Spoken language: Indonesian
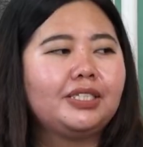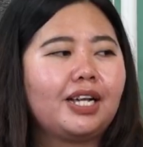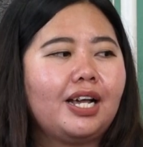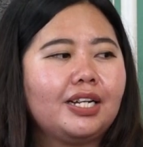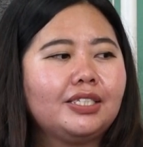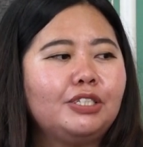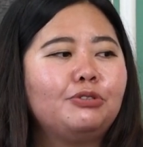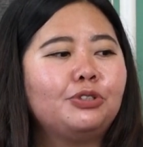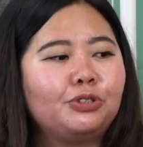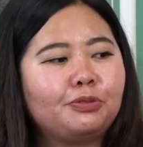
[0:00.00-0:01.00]
sekarang sih
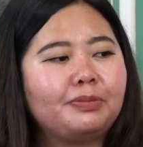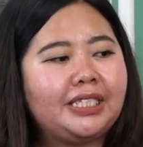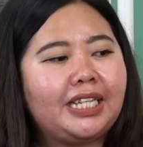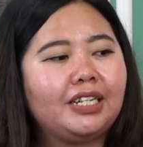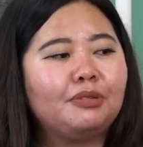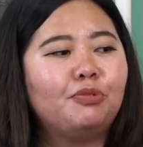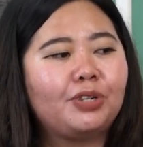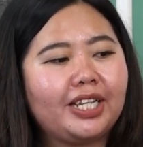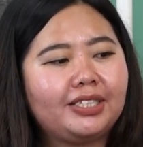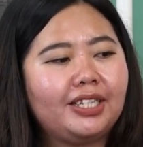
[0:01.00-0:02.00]
untuk menjadi
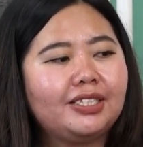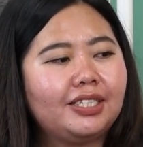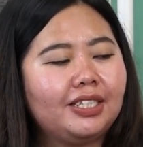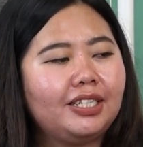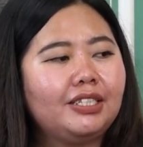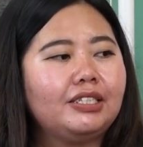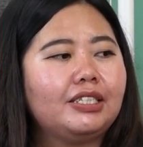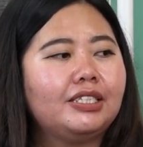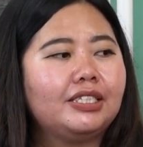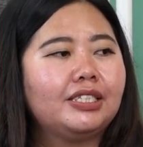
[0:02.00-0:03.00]
buketnya sendiri
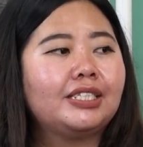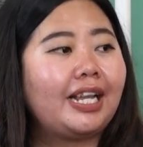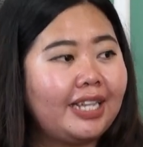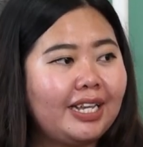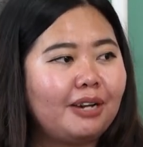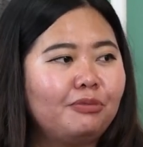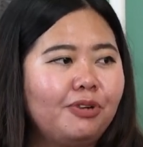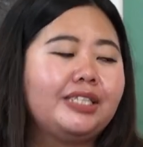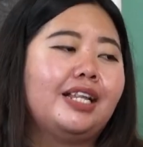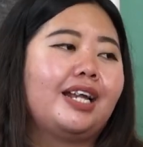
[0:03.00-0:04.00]
uh, saya yang
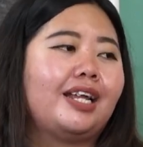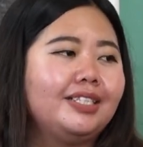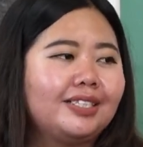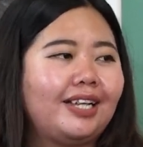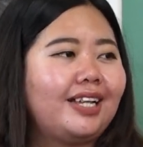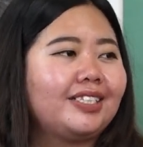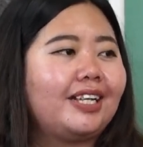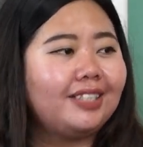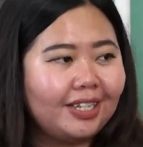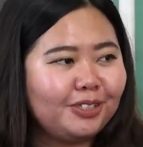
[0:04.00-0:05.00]
buat dan adik saya
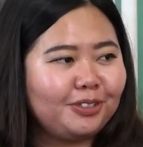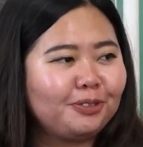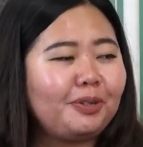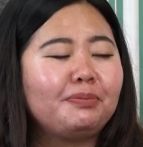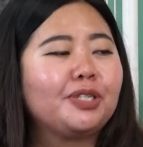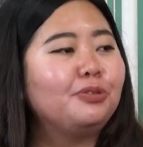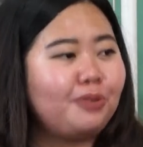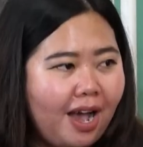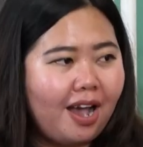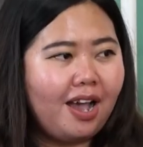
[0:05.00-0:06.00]
saja gitu, cuman berdua.